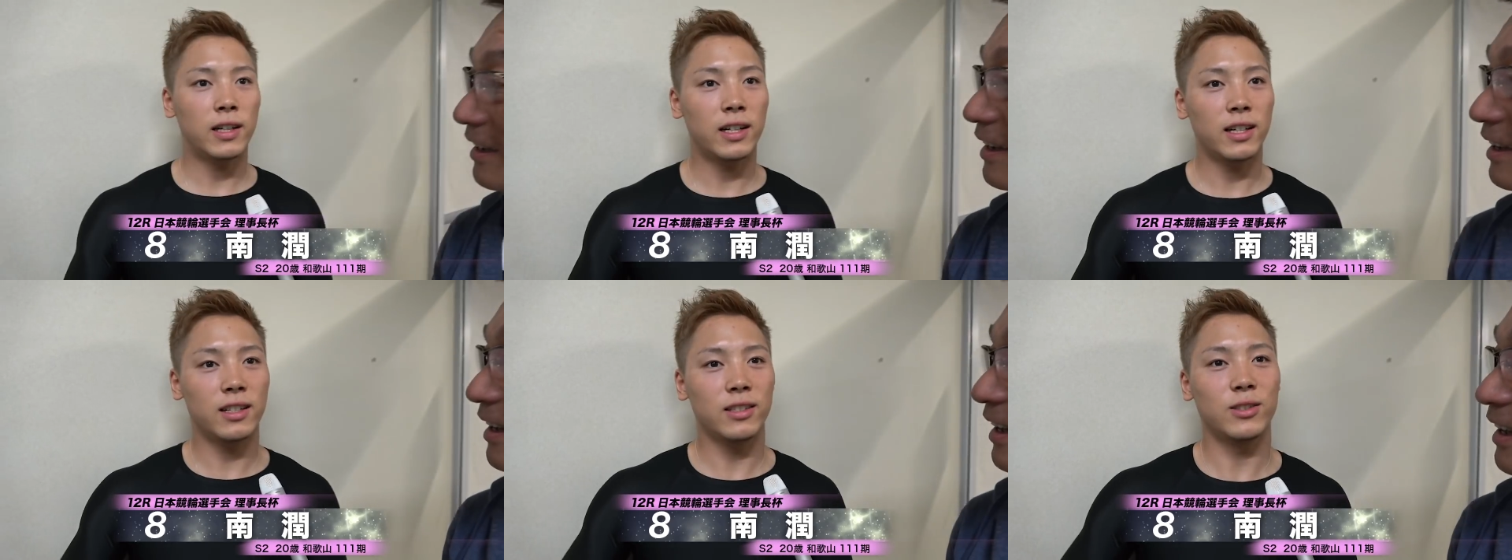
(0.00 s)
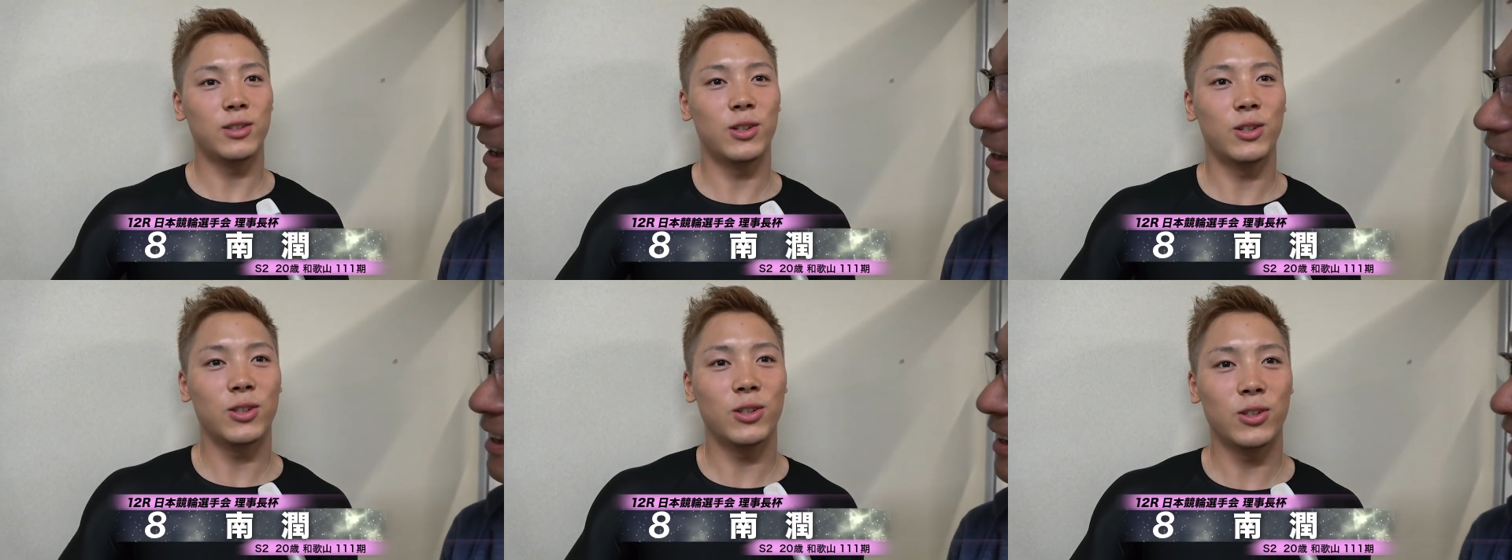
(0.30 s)
がれ
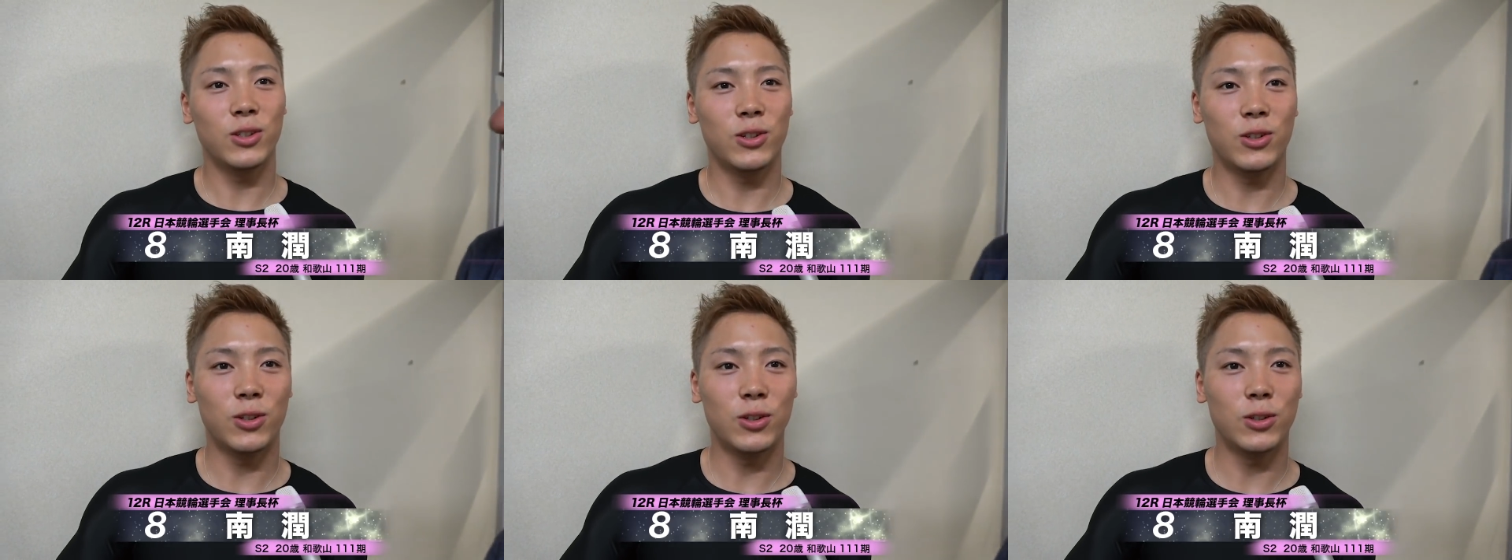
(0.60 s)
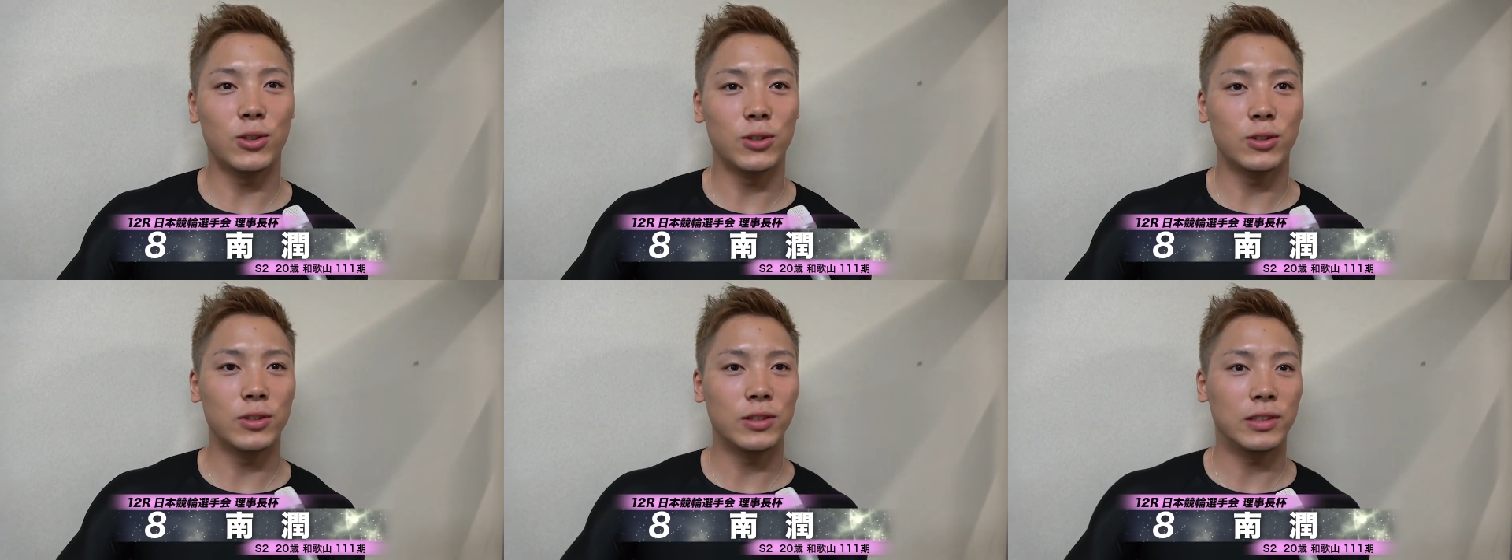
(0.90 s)
るほど
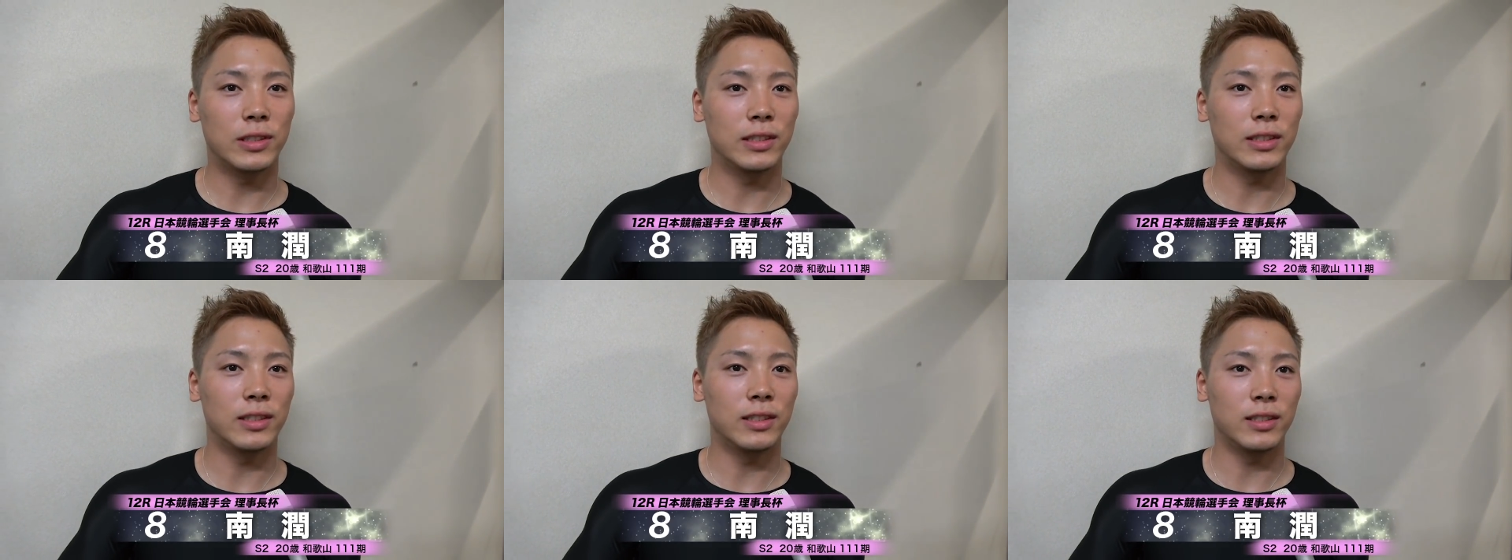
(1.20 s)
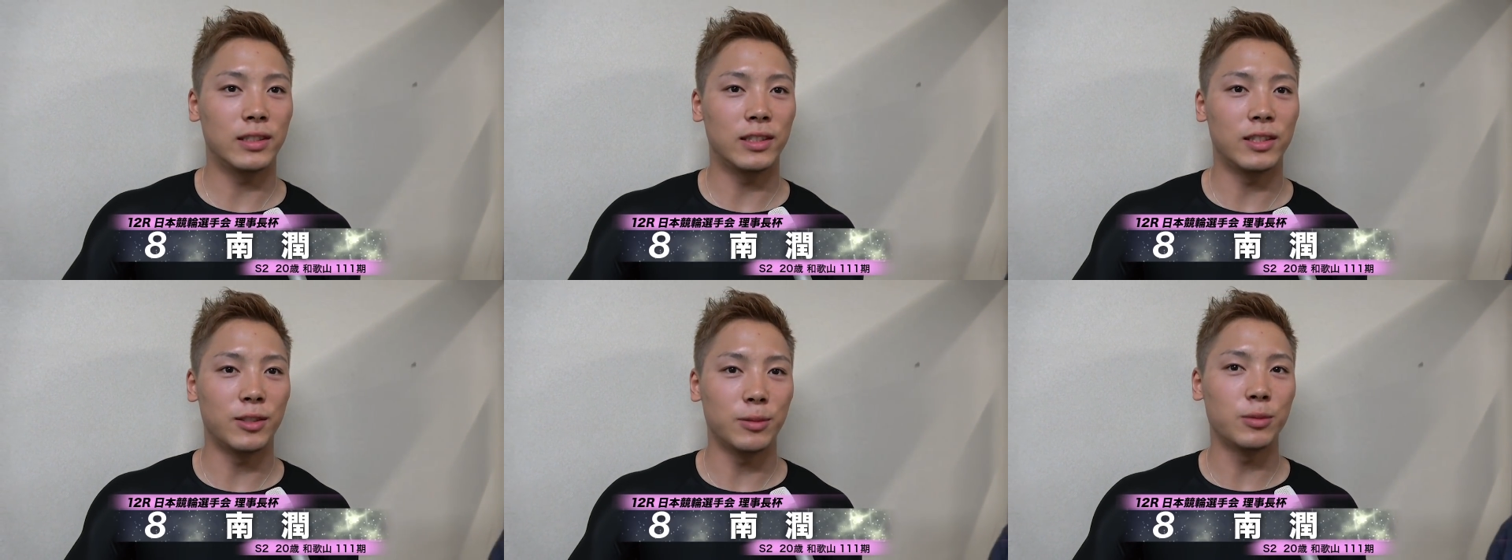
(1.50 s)
の
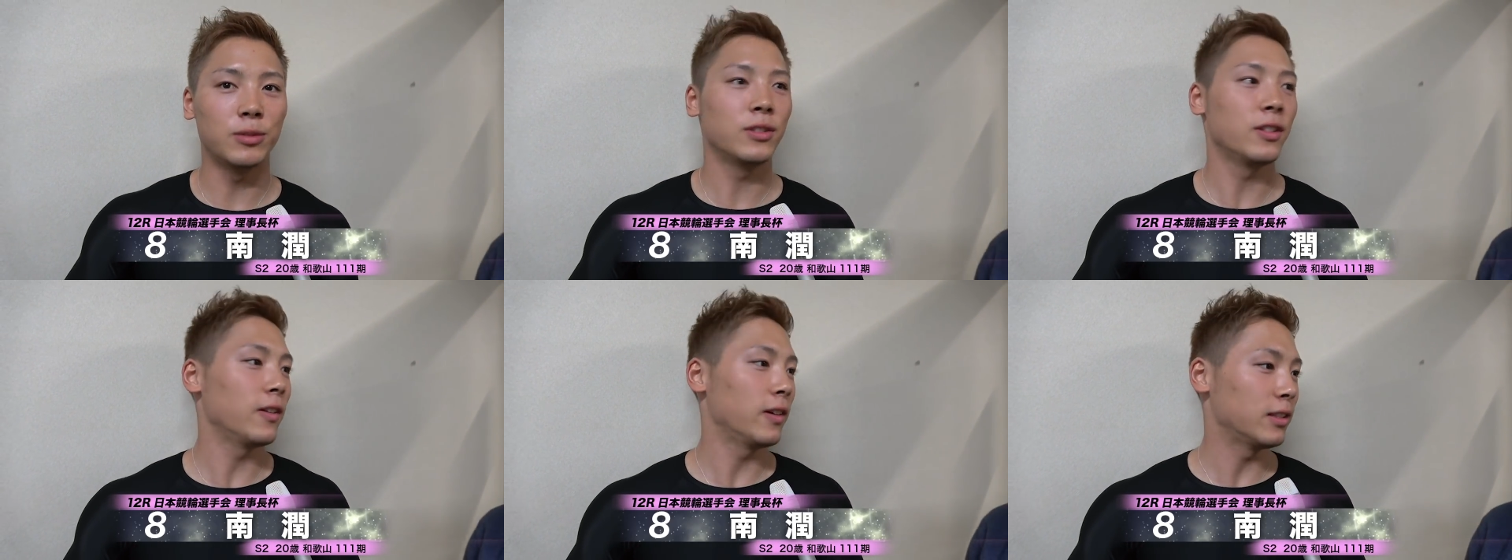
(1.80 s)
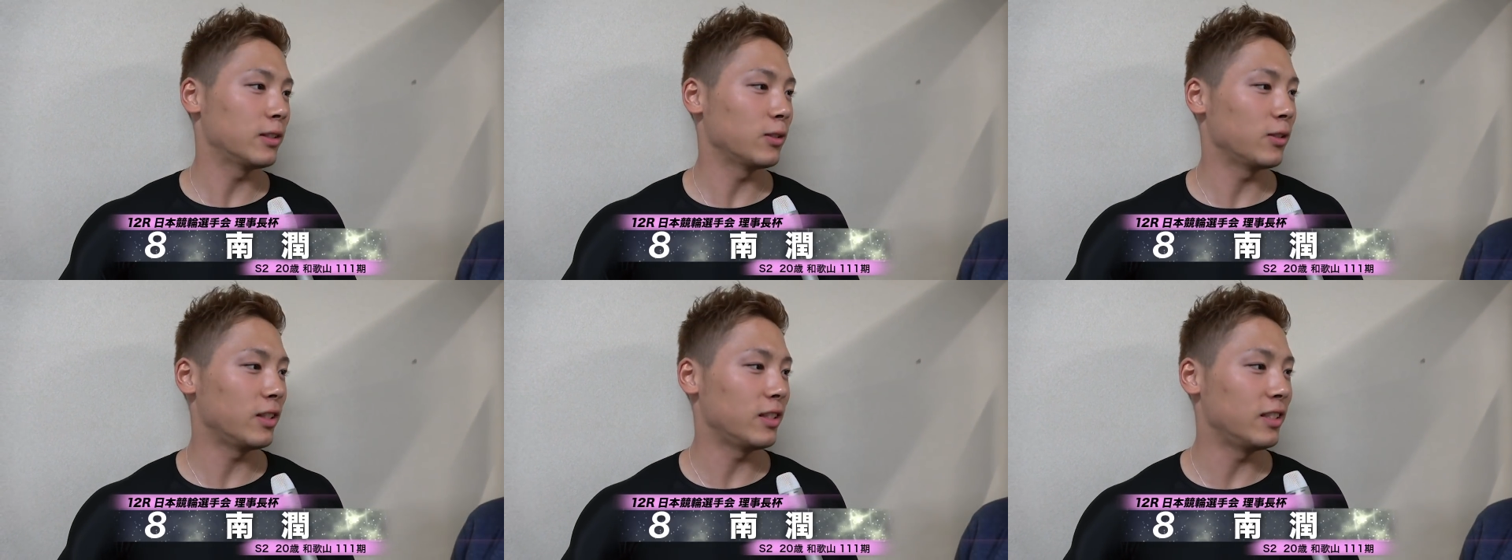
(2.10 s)
自分で
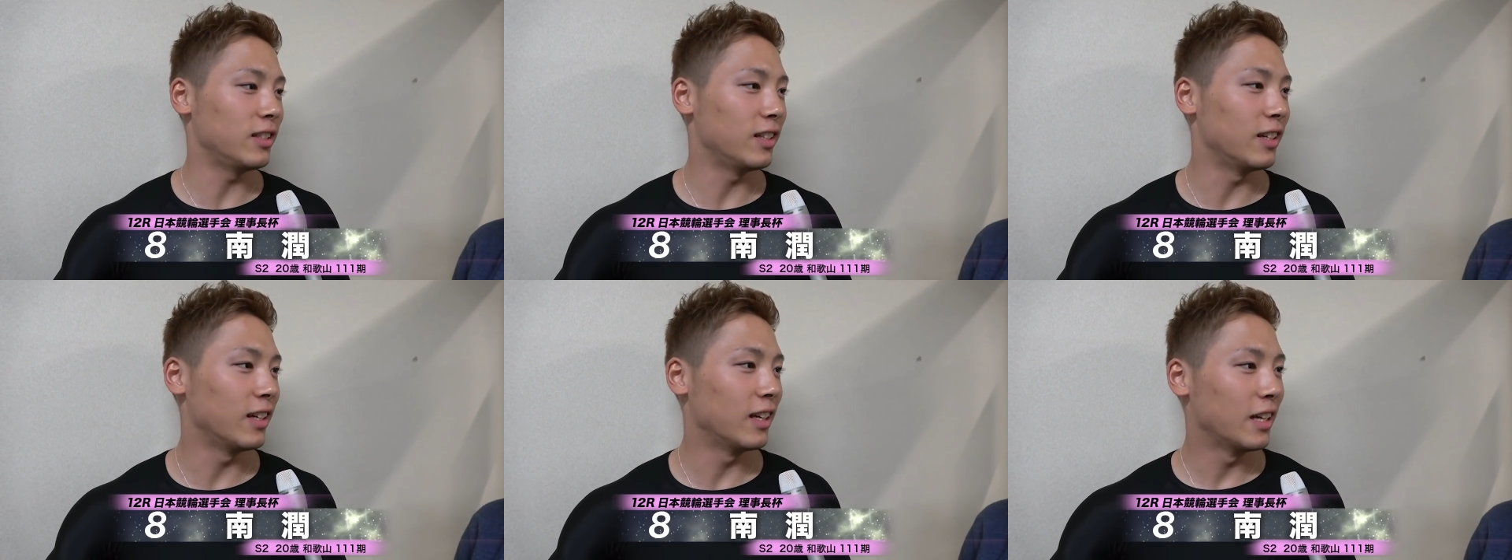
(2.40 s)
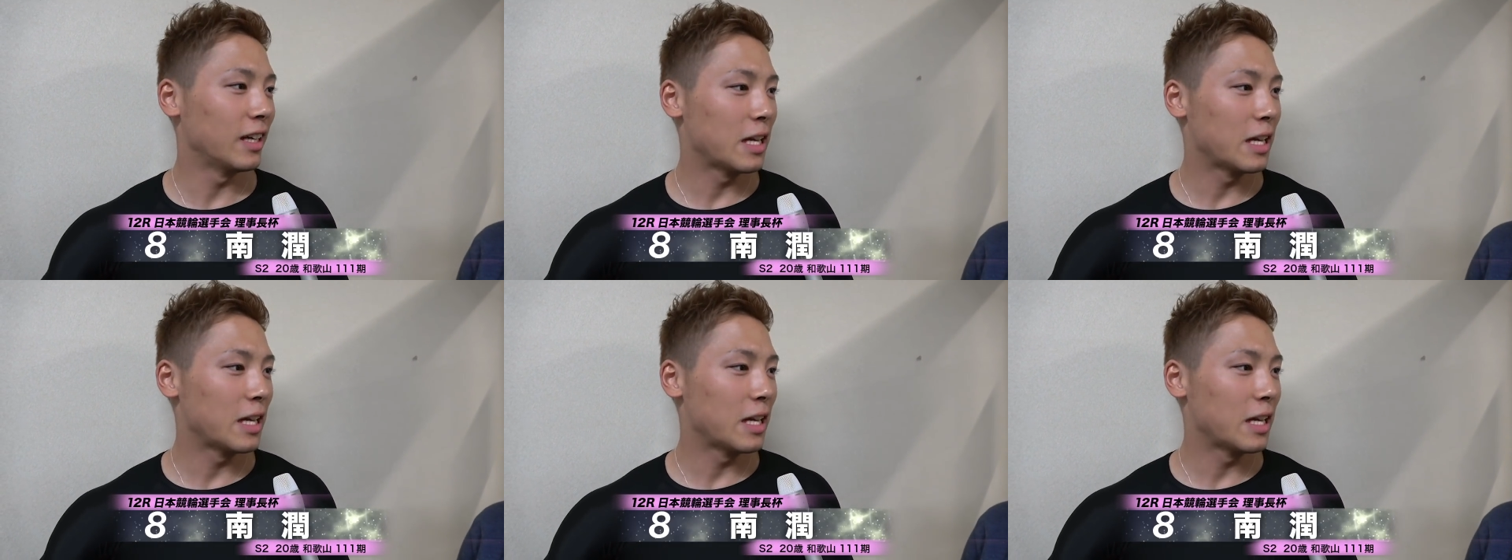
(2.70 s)
はそんなに